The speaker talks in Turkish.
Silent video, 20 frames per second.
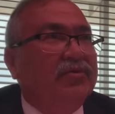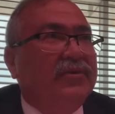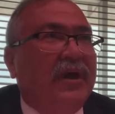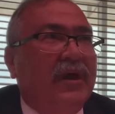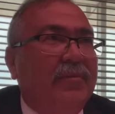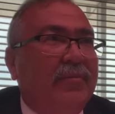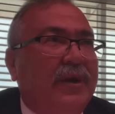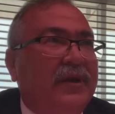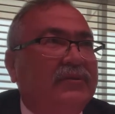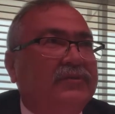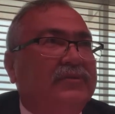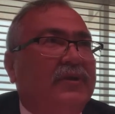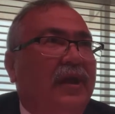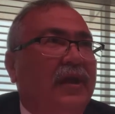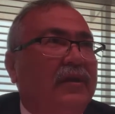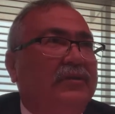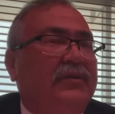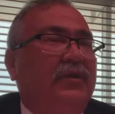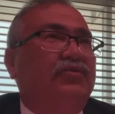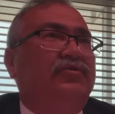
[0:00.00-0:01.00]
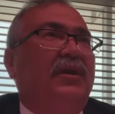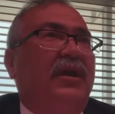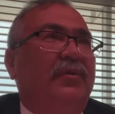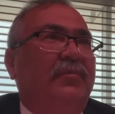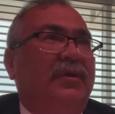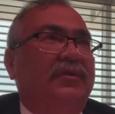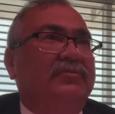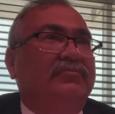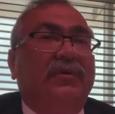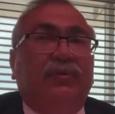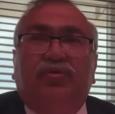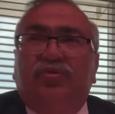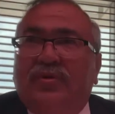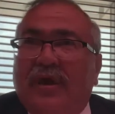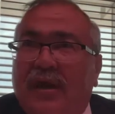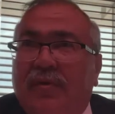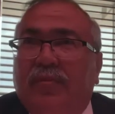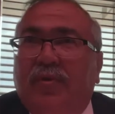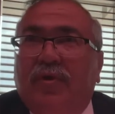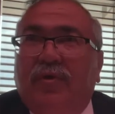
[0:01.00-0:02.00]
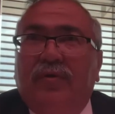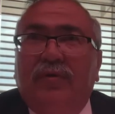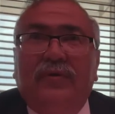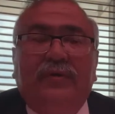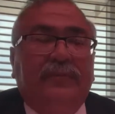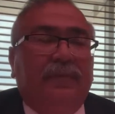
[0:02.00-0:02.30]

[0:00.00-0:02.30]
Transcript: düzelmez, sağlıkta düzelmez ve düzelmiyor.